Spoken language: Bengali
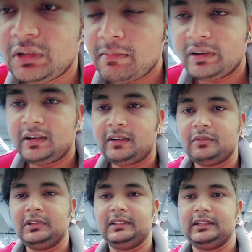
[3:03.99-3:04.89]
কিন্তু আমরা
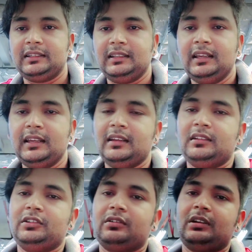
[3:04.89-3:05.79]
এরকমই দেখি
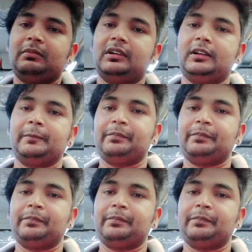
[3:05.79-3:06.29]
যখন আমরা